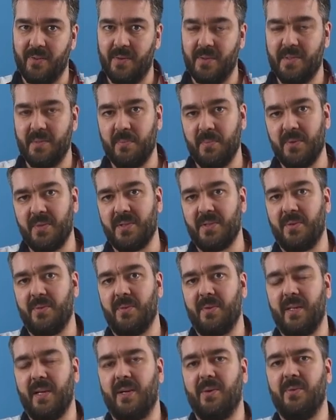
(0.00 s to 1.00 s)
То есть музыку
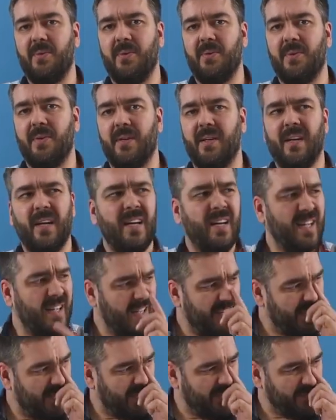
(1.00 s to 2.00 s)
такую,
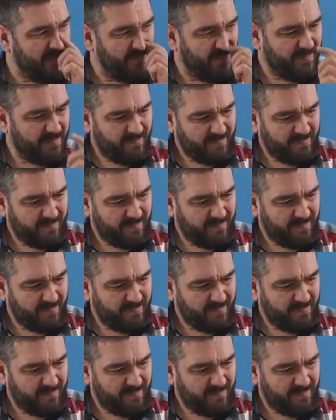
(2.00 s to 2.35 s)
ну,